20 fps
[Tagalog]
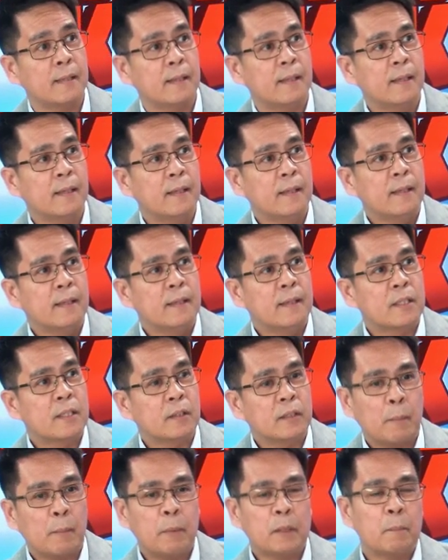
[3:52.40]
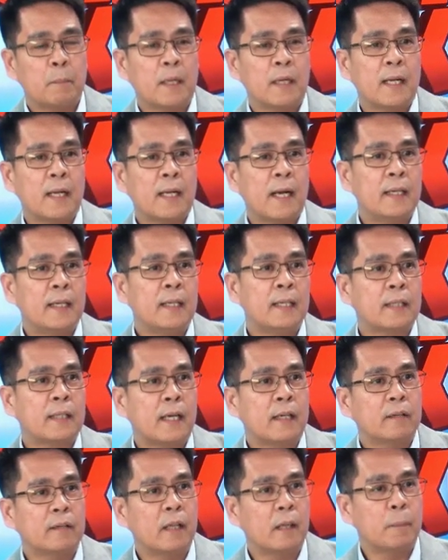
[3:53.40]
Mm-mm. So dapat manggagaling
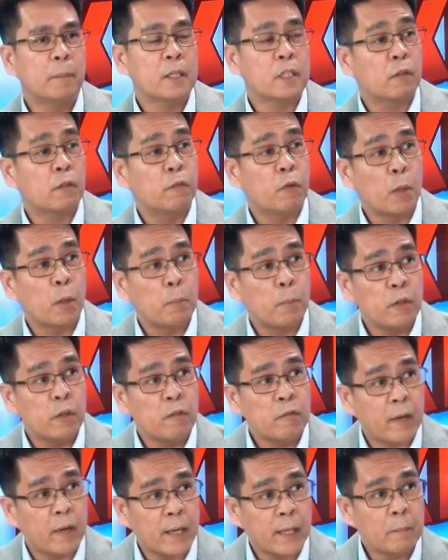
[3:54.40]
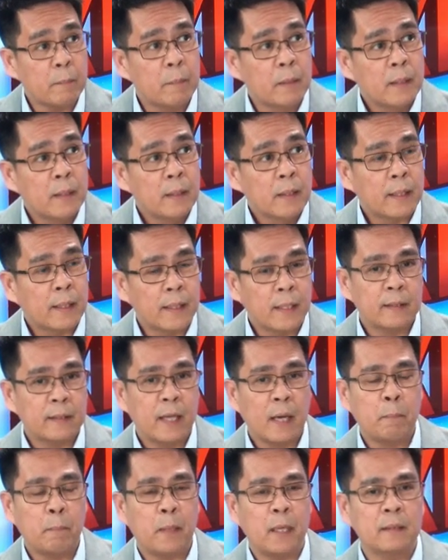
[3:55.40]
tayo dapat sa 4.5, kaya
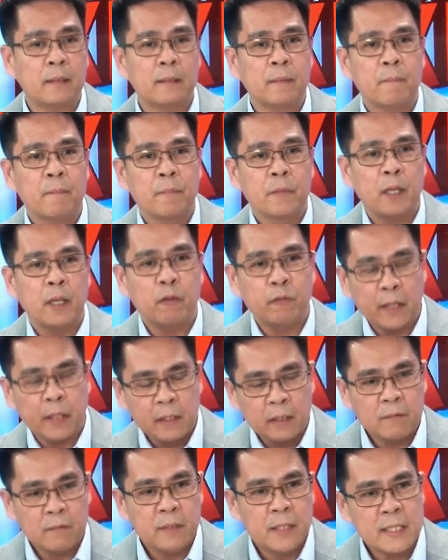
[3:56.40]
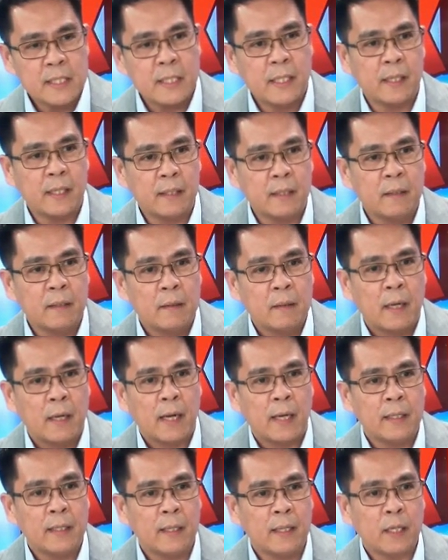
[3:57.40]
dapat effective this year,
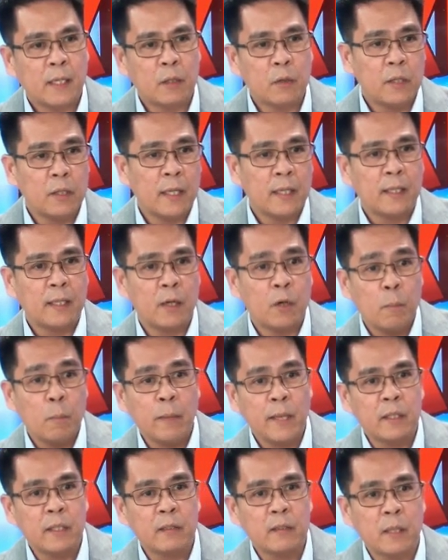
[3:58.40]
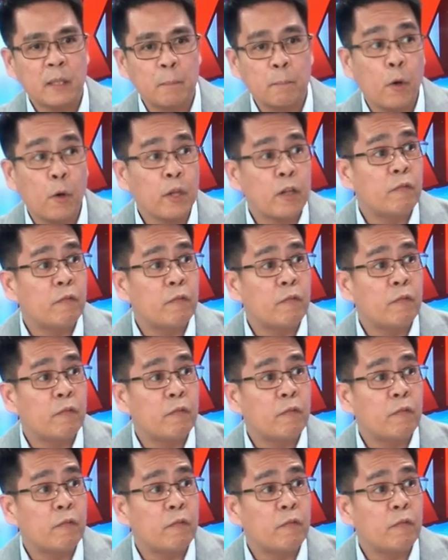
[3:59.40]
ay nagkaroon lang ng aumento na 0.5%.